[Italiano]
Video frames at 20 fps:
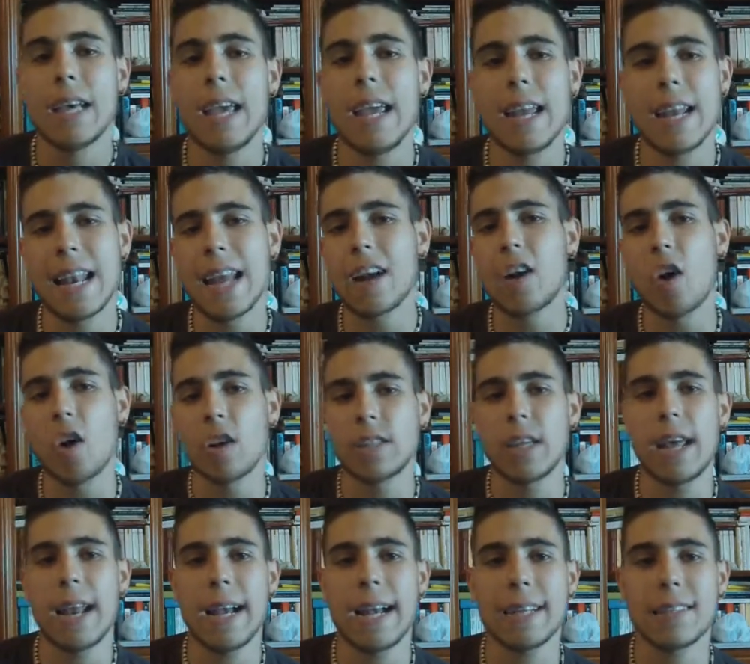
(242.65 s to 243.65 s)
E la
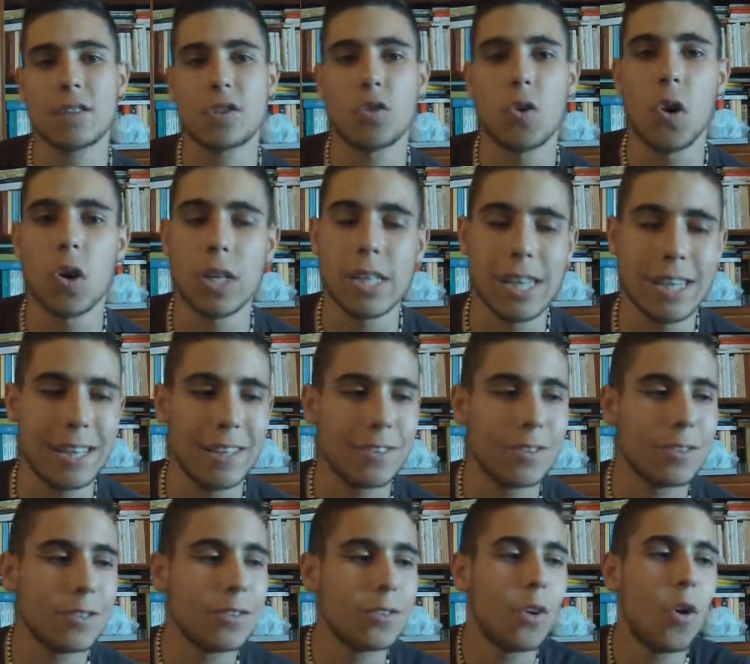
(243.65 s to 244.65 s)
cosa ragazzuoli
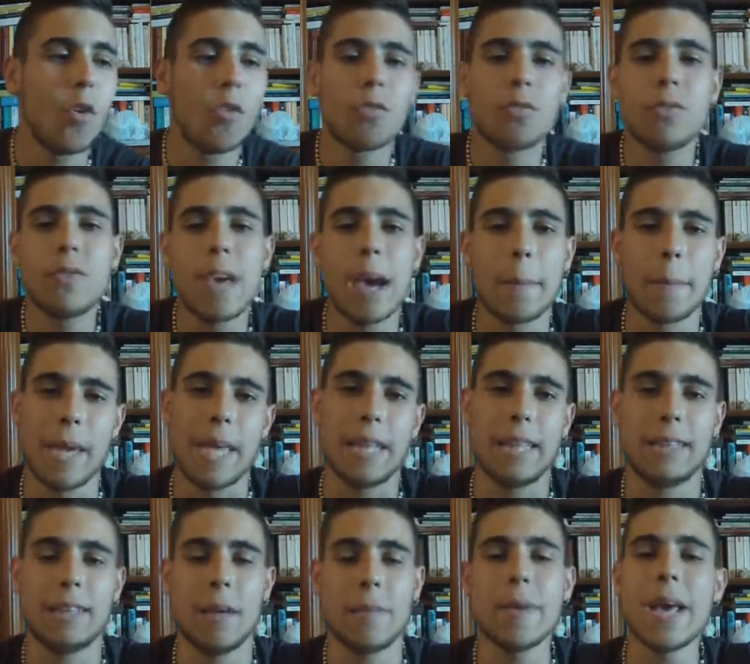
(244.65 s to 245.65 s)

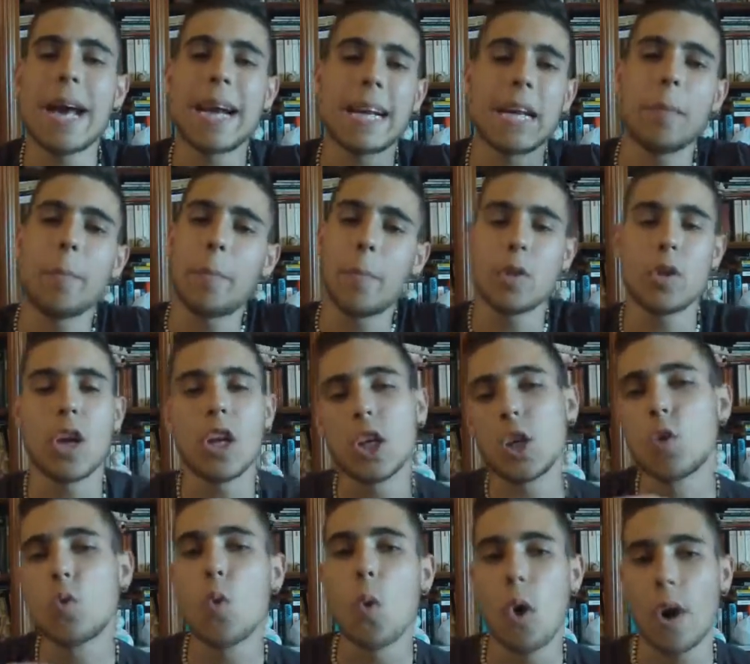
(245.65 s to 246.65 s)
ovviamente mi ha riempito
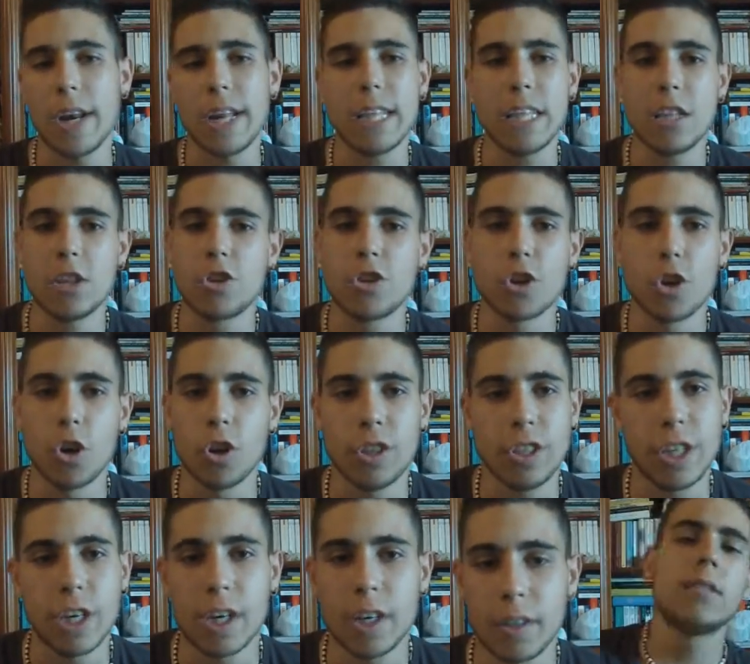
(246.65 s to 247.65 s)
il cuore di
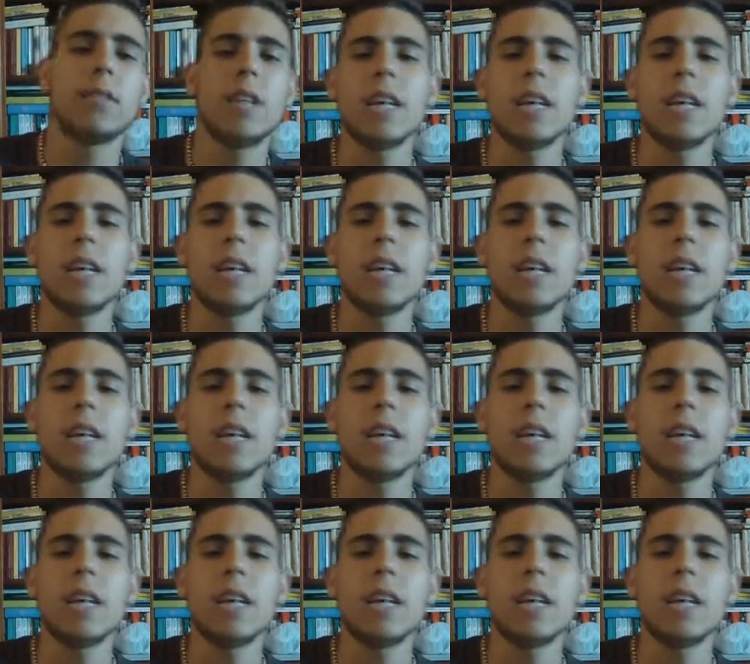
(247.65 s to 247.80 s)
gioia.